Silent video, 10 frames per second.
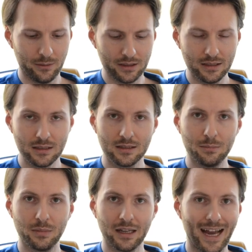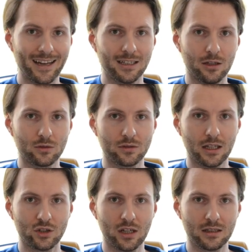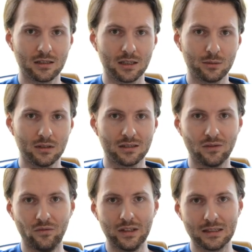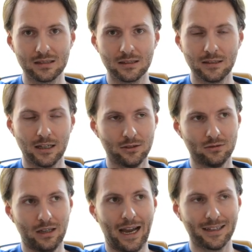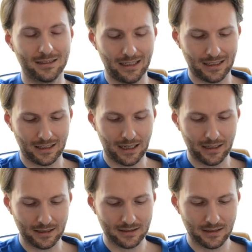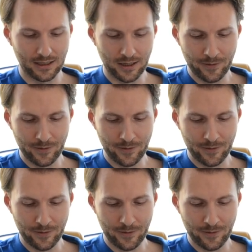Aber hier sieht man acht Autos als Schaltgetriebe, ist ein Witz. Also acht ist echt gar nichts.